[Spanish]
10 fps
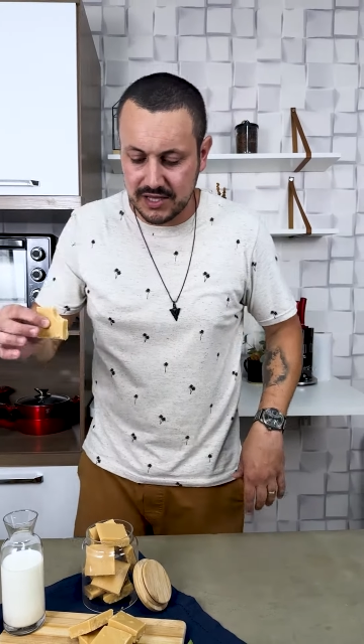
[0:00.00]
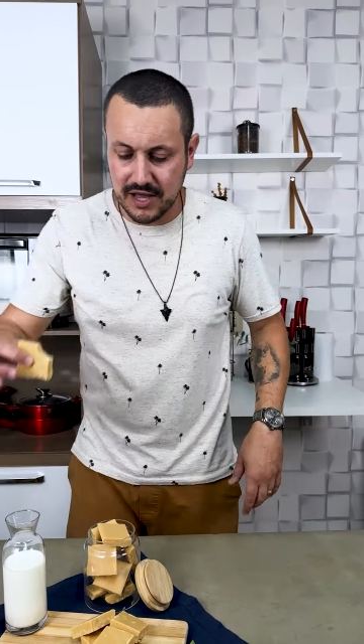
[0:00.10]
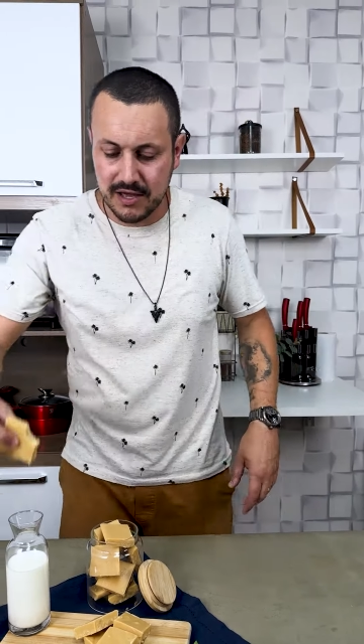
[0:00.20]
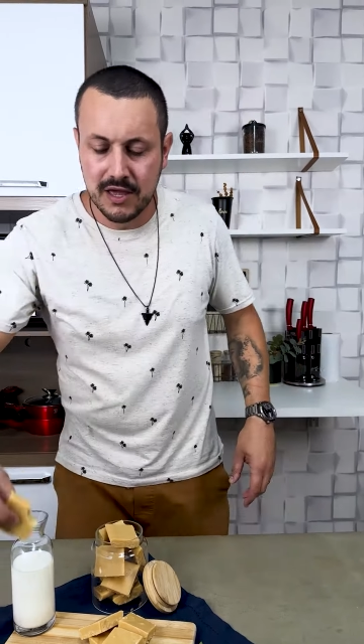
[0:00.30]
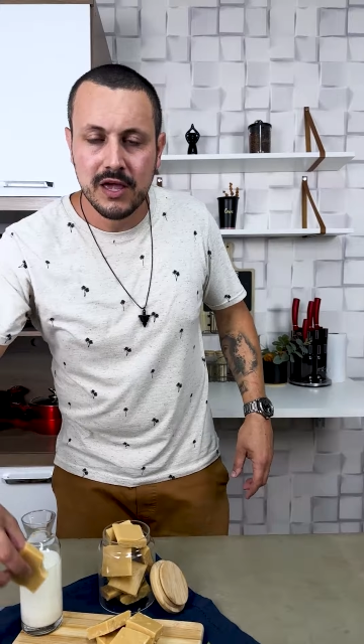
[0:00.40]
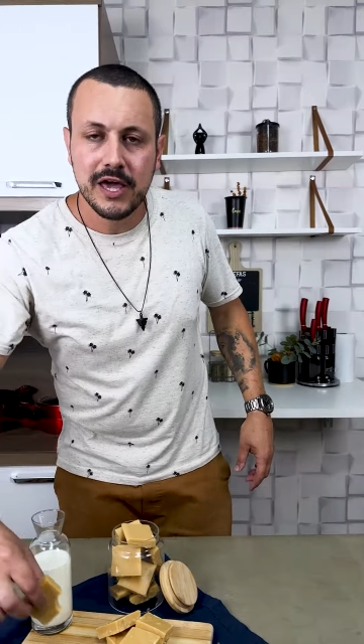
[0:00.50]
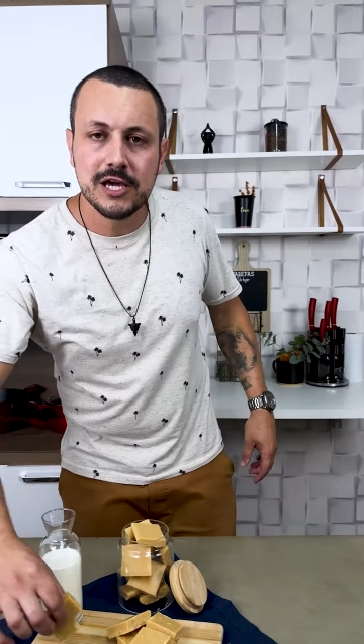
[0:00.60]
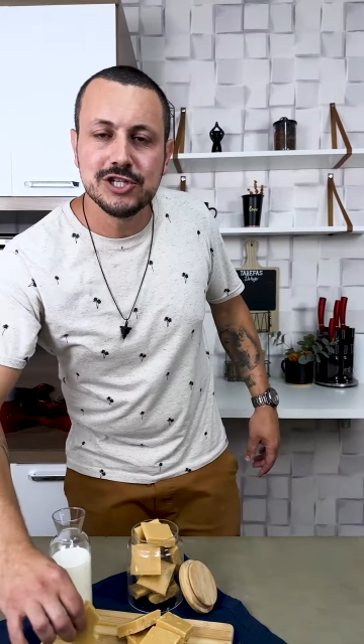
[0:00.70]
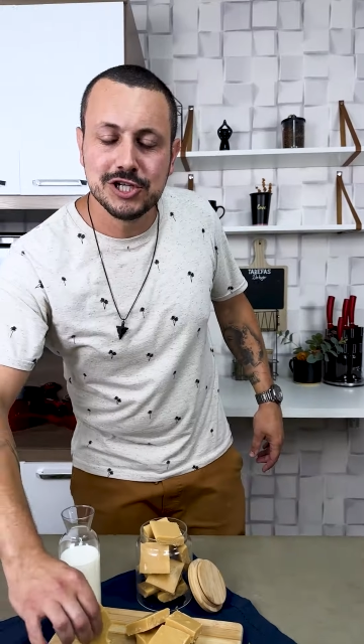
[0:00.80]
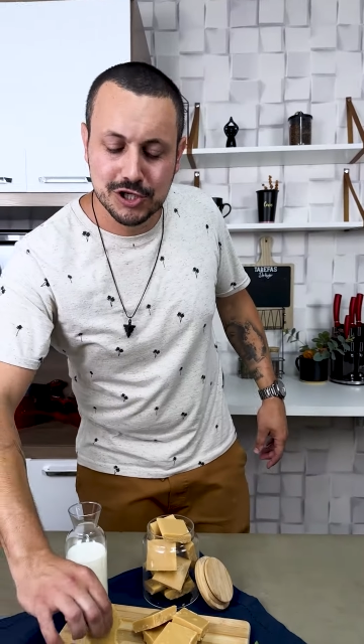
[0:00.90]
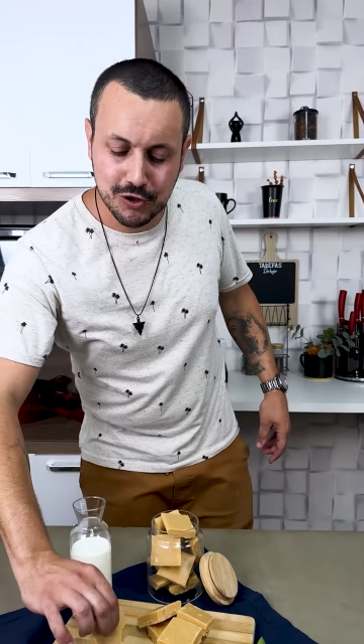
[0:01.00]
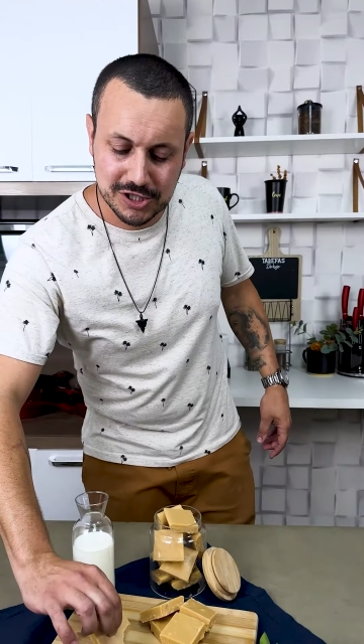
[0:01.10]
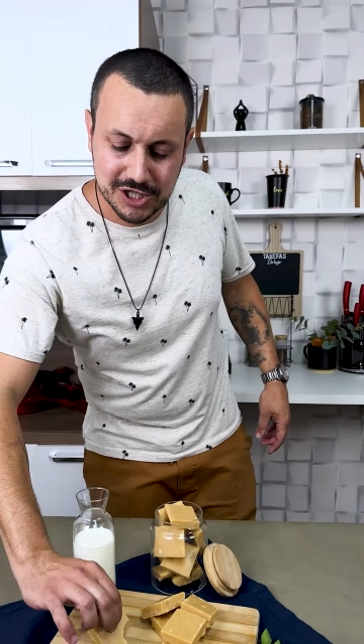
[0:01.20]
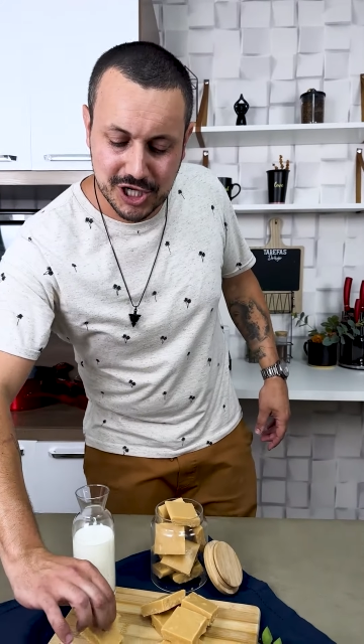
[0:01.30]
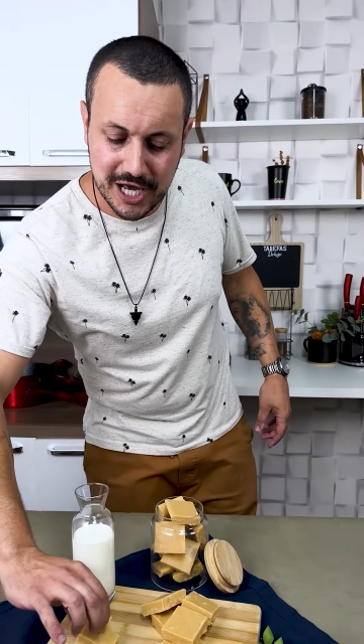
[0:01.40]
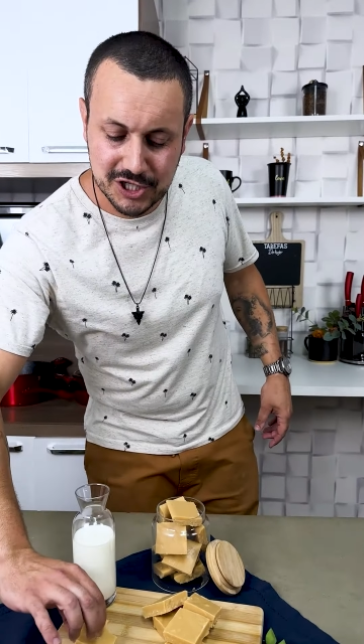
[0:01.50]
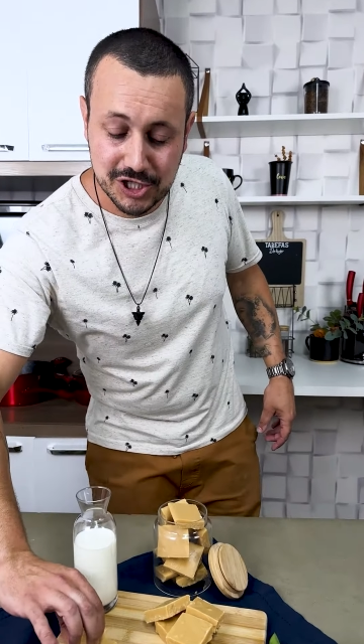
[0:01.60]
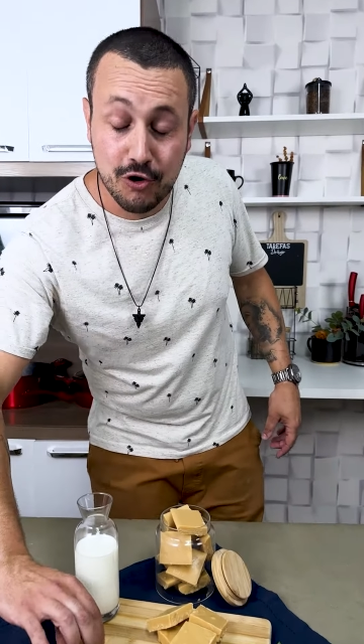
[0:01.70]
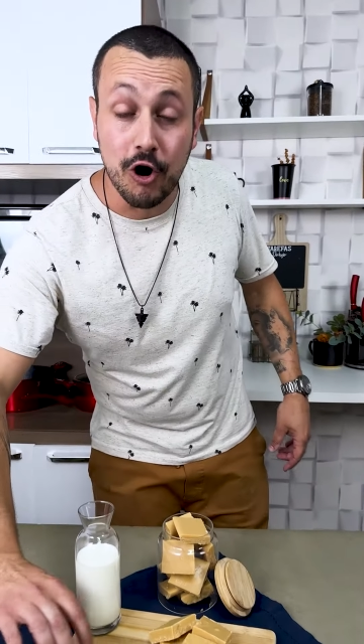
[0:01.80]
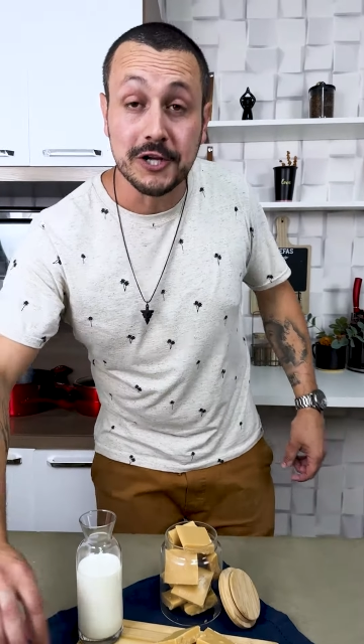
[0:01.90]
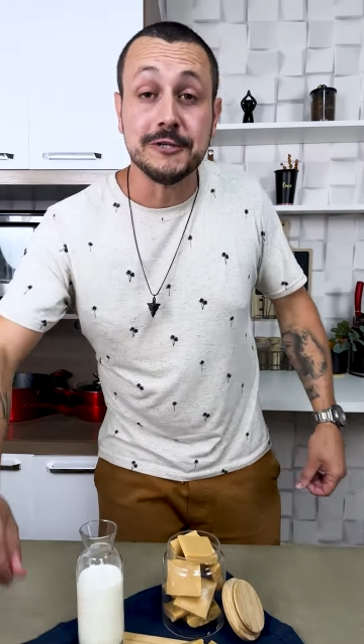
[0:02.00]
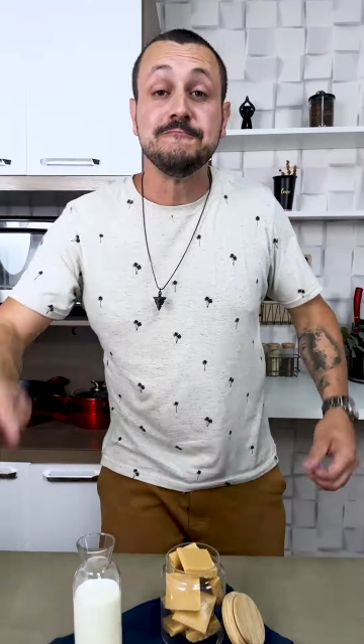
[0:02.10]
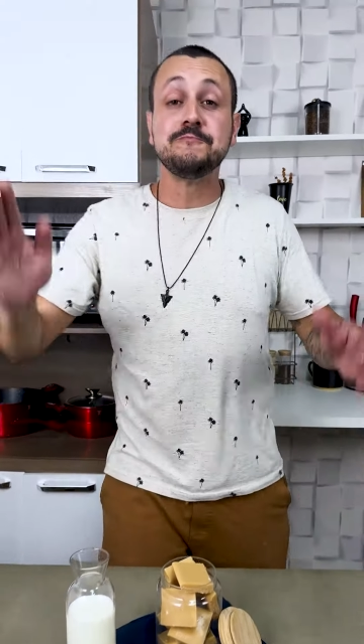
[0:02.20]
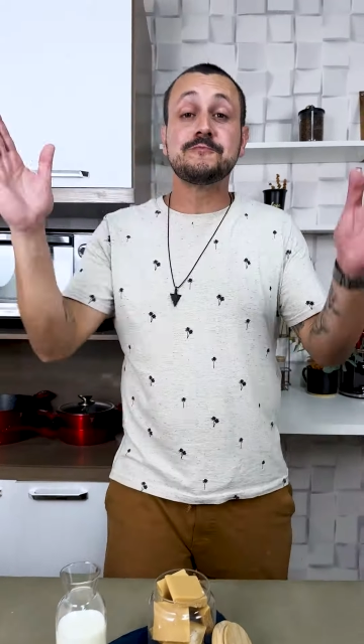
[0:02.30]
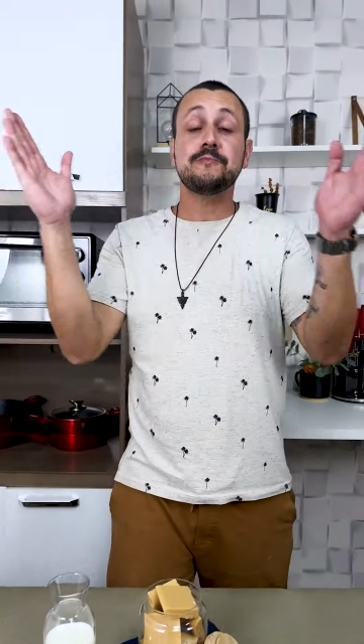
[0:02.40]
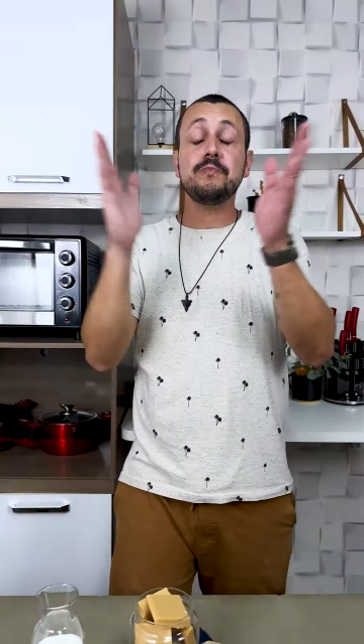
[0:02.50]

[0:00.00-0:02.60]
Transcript: Llegó la visita llena de dulce de leche de